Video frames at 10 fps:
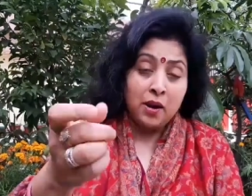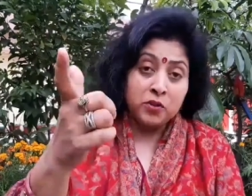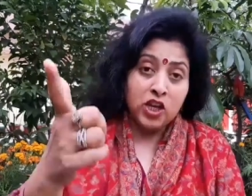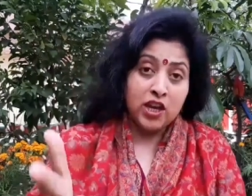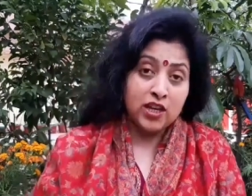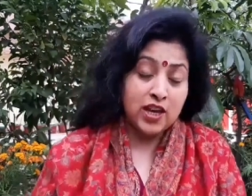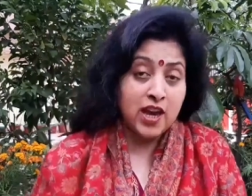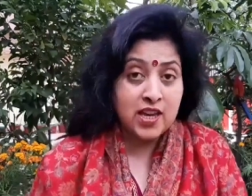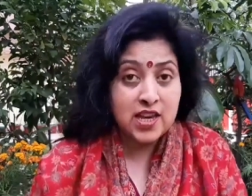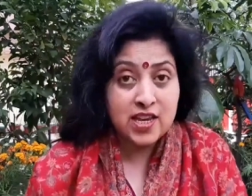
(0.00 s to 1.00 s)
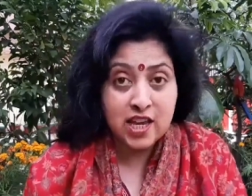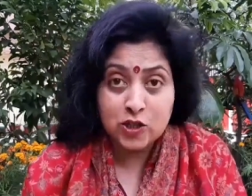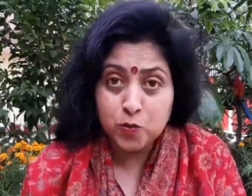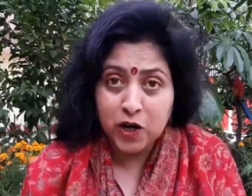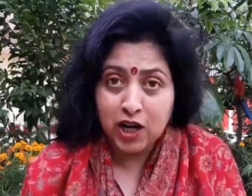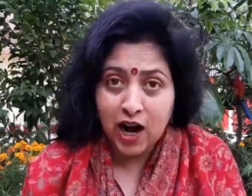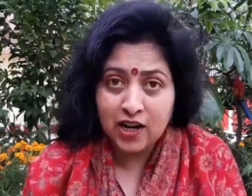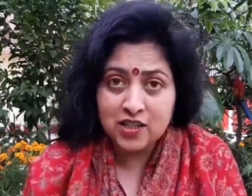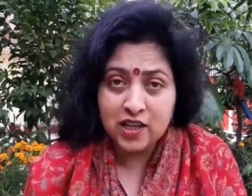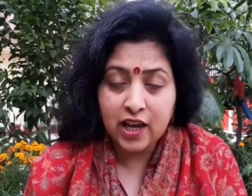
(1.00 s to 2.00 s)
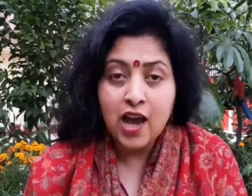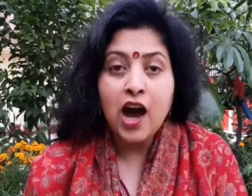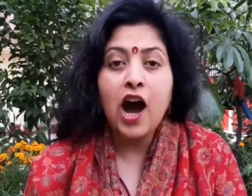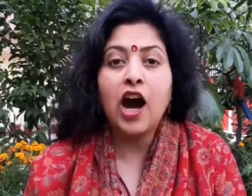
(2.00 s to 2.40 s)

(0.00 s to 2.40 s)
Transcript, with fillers: आप देखिए कि किस प्रकार से